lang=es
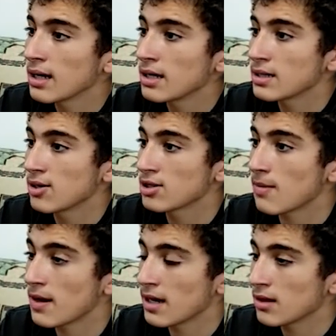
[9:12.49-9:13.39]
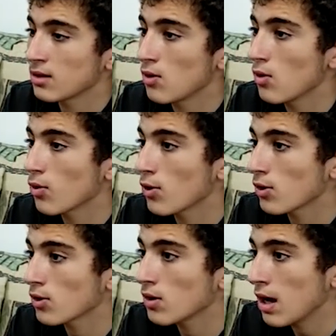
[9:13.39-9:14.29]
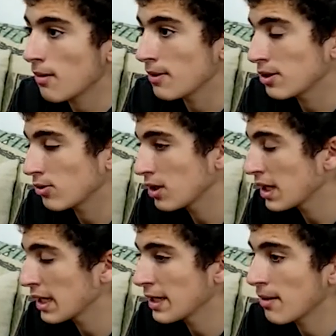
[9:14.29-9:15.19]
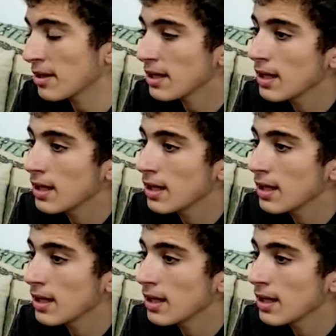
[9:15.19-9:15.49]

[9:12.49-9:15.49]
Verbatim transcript: se nos apareció un zorro, a Víctor Ike y a mí,